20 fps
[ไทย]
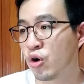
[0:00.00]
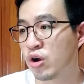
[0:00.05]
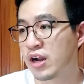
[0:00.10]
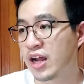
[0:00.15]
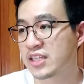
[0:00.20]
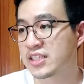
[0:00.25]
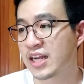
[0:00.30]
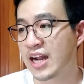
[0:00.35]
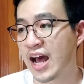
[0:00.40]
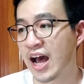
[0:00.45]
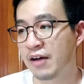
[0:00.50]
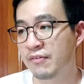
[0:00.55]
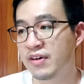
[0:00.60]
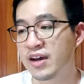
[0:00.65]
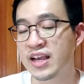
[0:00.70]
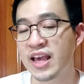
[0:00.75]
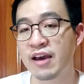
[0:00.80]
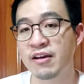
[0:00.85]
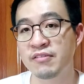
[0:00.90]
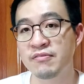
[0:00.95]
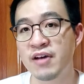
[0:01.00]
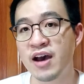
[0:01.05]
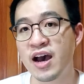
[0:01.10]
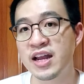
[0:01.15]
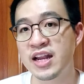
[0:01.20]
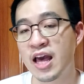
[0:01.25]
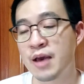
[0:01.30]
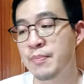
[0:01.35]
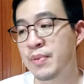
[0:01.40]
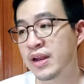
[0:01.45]
คนอาจจะถามว่า Canva
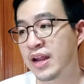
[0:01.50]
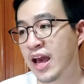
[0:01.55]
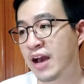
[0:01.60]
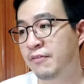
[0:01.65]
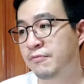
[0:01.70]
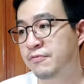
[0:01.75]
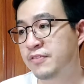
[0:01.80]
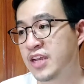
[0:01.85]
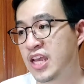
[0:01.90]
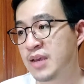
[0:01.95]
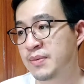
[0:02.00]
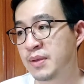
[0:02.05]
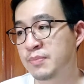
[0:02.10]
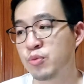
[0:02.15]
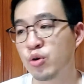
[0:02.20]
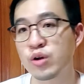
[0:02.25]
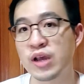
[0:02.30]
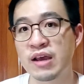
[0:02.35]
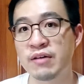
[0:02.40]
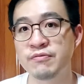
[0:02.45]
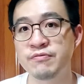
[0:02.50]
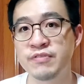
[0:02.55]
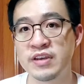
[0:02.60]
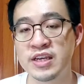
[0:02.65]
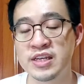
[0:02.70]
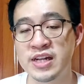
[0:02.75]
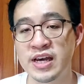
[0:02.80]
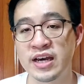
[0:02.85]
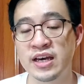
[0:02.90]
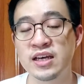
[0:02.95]
เนี่ยเป็นแอปฟรีเป็นโปรแกรมฟรี
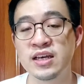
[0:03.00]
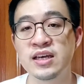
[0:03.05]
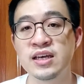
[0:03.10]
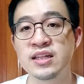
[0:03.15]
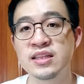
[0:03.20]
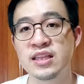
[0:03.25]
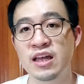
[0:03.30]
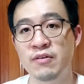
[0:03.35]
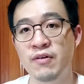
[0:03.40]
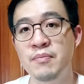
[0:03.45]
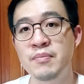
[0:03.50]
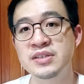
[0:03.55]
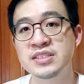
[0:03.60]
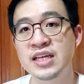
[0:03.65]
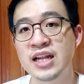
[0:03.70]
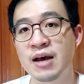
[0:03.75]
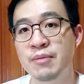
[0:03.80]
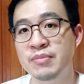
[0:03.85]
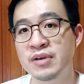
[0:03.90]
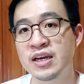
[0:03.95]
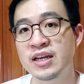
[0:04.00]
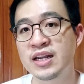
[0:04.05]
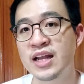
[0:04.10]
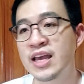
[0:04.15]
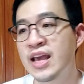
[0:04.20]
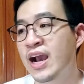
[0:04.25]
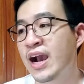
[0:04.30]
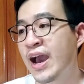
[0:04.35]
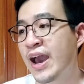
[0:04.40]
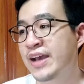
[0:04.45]
เนี่ยแต่ว่ามันจะทำเงินได้
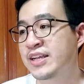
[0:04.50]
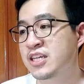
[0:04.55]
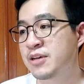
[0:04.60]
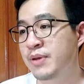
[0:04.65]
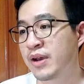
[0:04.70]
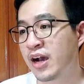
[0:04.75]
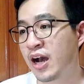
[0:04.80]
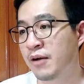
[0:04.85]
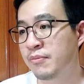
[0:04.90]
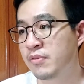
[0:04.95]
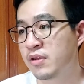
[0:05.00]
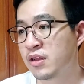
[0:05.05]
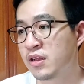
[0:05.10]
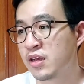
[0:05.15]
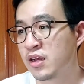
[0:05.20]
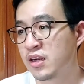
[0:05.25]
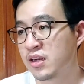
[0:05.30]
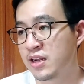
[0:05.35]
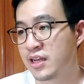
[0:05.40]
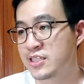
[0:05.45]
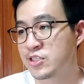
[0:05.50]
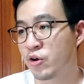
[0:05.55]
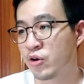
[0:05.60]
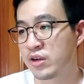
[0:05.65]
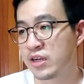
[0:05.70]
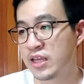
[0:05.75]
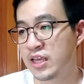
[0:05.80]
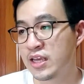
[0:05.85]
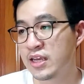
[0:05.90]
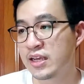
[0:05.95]
ยังไงใช่ไหมครับ ในส่วน
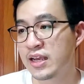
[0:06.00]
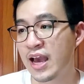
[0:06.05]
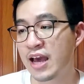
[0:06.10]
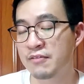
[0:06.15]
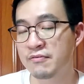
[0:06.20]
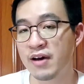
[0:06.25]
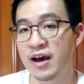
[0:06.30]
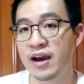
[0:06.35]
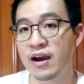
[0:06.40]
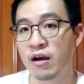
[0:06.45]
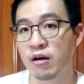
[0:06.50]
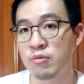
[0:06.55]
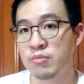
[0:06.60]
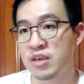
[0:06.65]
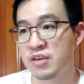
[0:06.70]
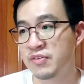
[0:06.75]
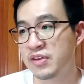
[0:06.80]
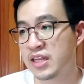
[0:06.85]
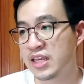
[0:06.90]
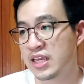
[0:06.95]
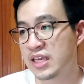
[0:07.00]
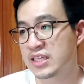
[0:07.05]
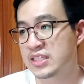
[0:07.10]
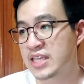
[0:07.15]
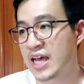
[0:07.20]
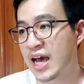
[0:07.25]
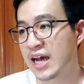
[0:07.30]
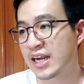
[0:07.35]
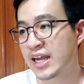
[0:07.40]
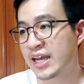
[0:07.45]
นี้แคนวาเขามีวิธี
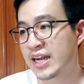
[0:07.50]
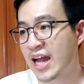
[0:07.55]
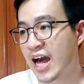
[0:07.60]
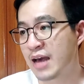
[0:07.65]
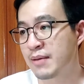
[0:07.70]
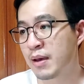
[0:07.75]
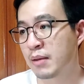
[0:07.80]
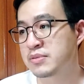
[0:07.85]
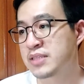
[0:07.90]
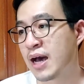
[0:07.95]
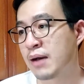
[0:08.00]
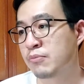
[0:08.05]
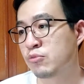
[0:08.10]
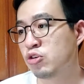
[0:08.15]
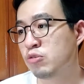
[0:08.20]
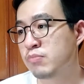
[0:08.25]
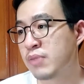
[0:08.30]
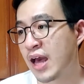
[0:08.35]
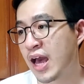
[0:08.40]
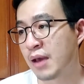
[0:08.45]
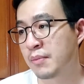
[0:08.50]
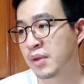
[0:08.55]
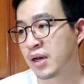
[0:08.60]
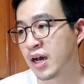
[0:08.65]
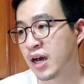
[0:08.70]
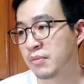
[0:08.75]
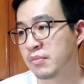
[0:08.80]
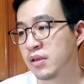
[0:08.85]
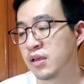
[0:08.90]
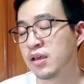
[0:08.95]
สร้างรายได้แบบ 3 รูปแบบนะค
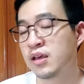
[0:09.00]
รับ